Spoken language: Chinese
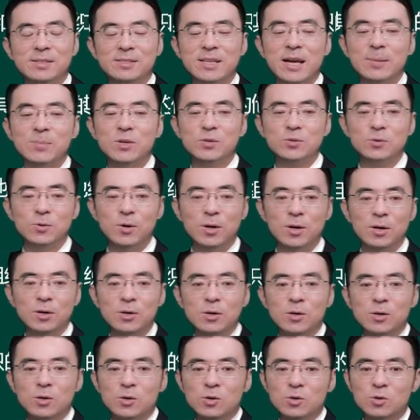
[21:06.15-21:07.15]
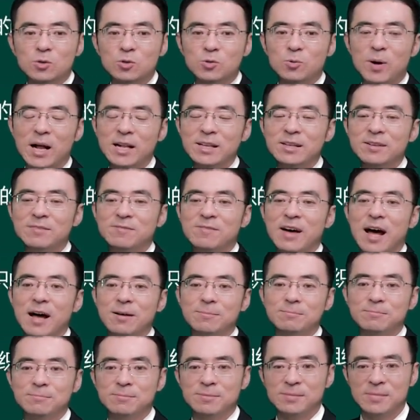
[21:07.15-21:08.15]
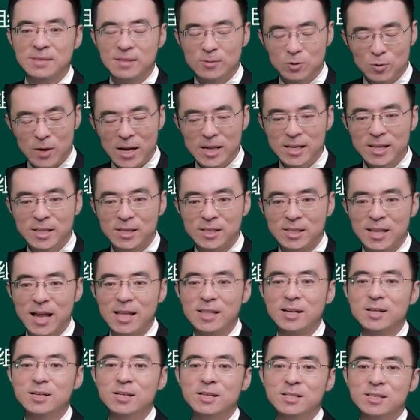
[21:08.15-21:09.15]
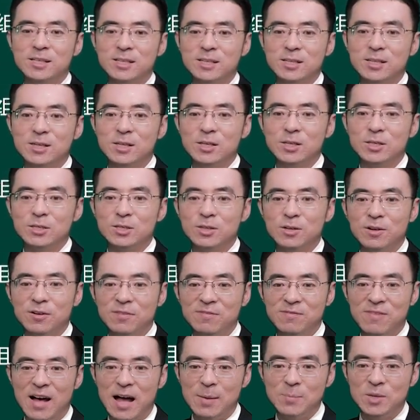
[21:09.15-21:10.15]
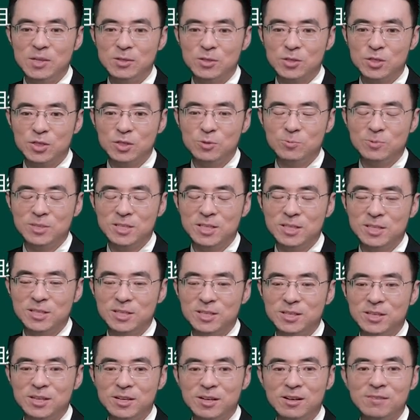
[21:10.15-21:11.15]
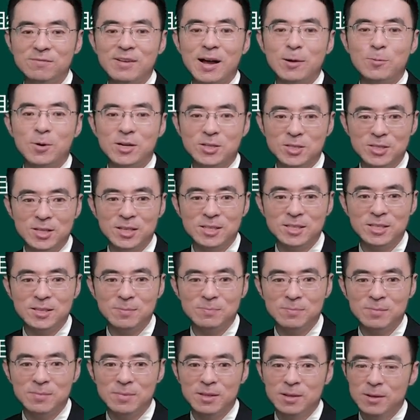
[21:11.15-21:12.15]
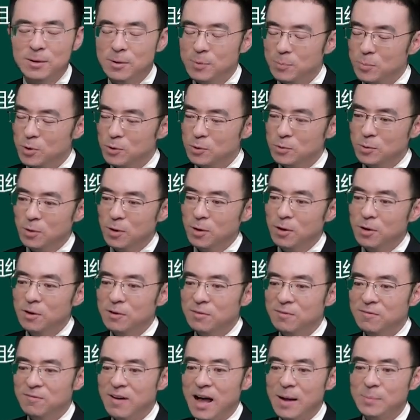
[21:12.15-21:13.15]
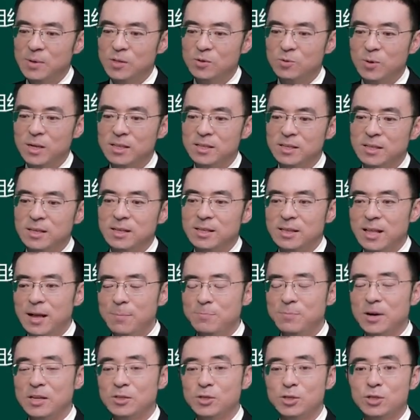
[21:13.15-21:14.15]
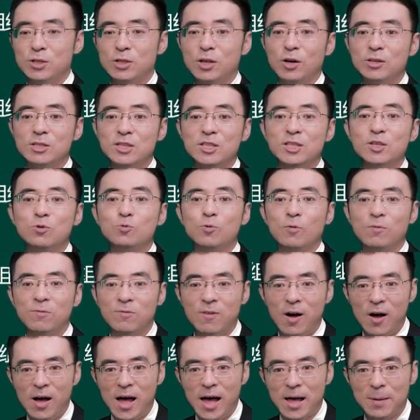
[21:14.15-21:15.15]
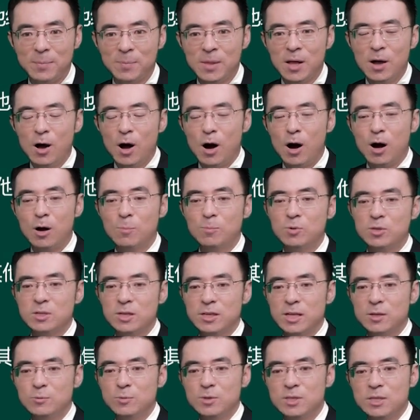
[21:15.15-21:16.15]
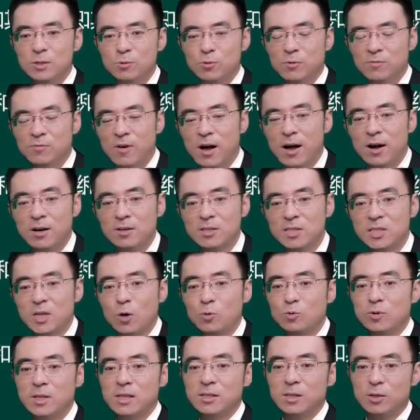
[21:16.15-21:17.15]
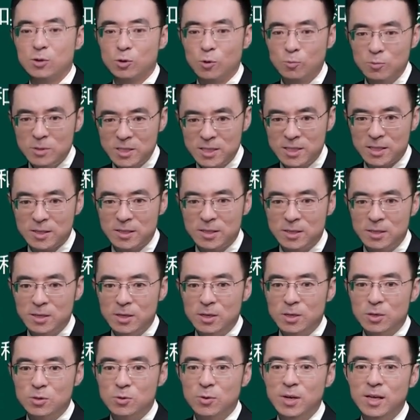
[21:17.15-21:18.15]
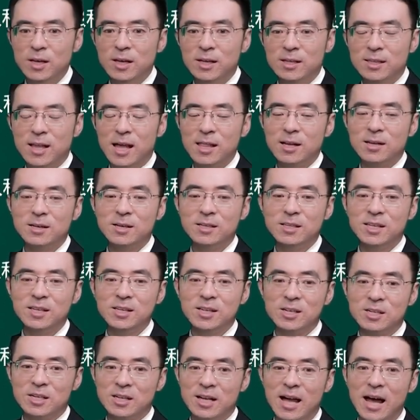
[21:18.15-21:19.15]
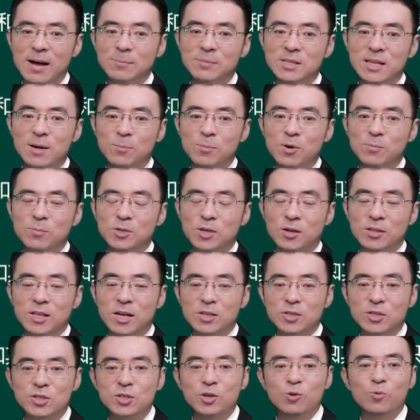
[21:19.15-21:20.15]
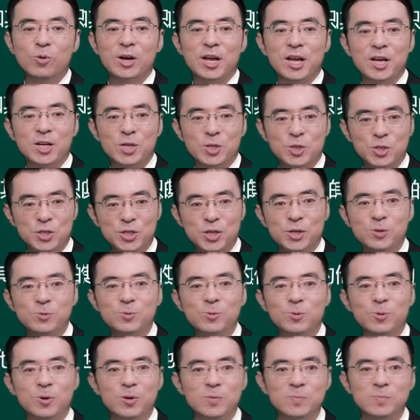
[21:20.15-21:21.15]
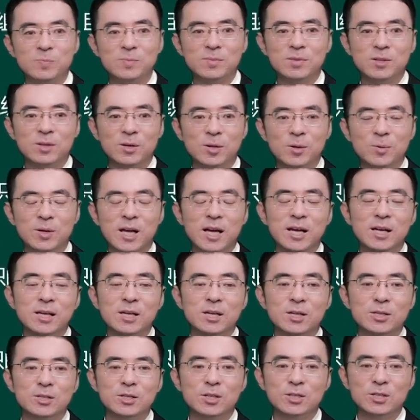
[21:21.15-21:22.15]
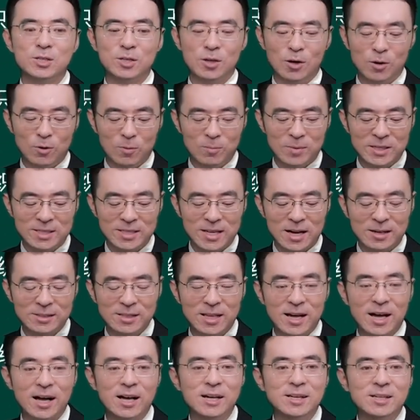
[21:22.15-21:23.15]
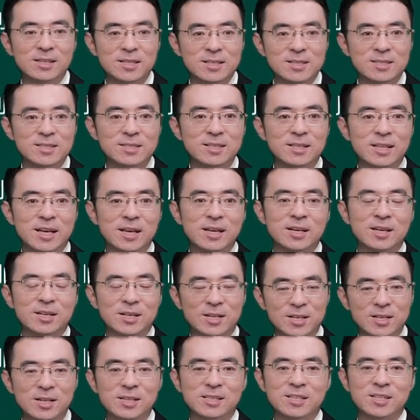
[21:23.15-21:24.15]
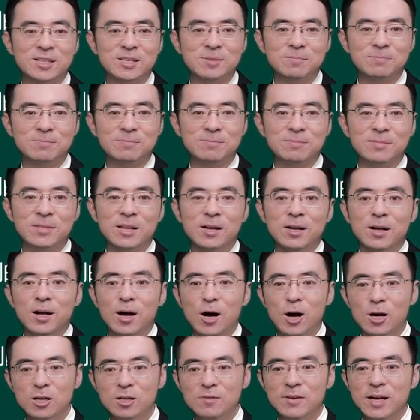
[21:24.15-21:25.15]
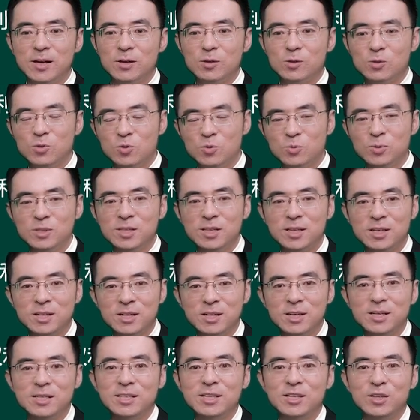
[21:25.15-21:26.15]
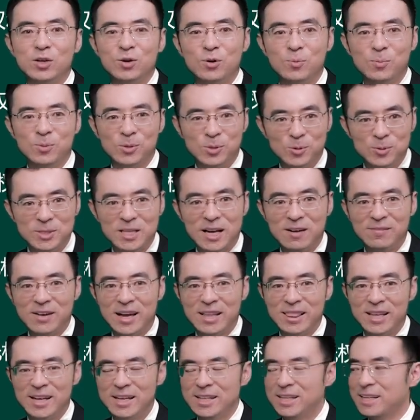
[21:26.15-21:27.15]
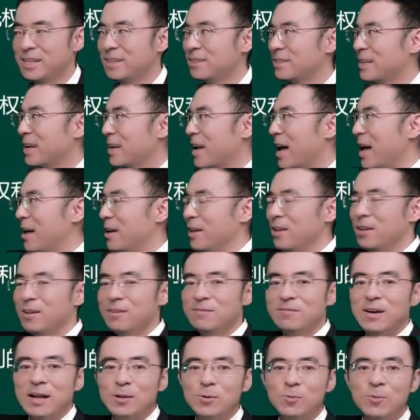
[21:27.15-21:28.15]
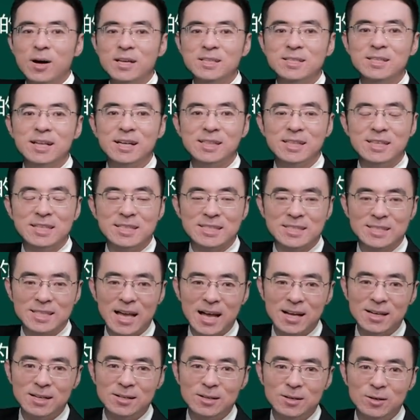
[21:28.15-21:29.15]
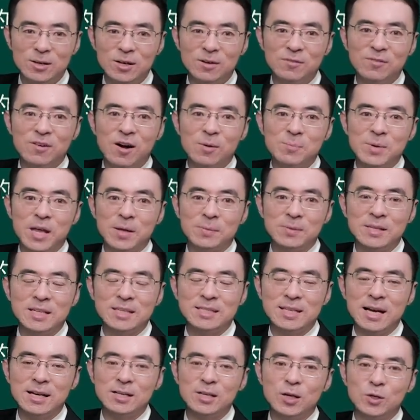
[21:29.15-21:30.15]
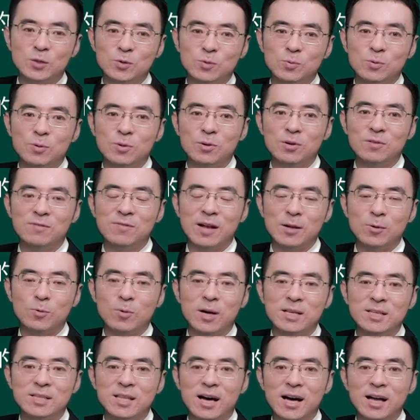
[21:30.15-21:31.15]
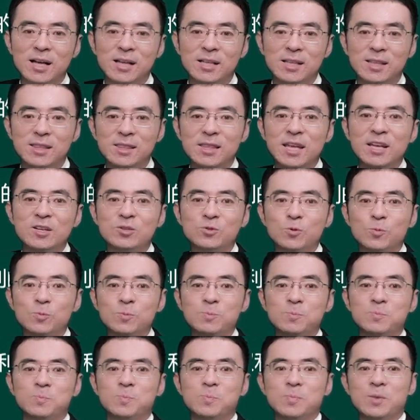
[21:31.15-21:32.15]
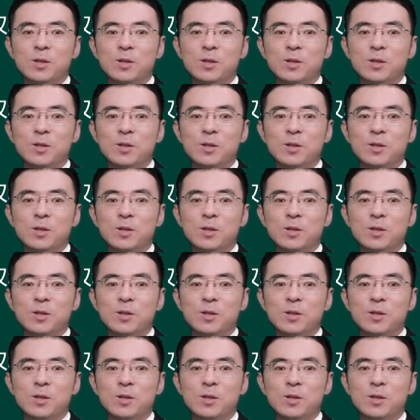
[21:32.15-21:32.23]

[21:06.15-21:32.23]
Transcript: 再比如说专利法，专利它的客体是发明、实用新型和外观设计，比如说发明专利，它本质是一套技术方案。而不是根据技术方案而造出来的东西，所以它的课题也是看不见摸不着的智慧成果。OK，这是我们讲的四类课题。好，各位主体课题我们都讲完了，再看法律关系的第三个方面，第三个要素——法律关系的内容。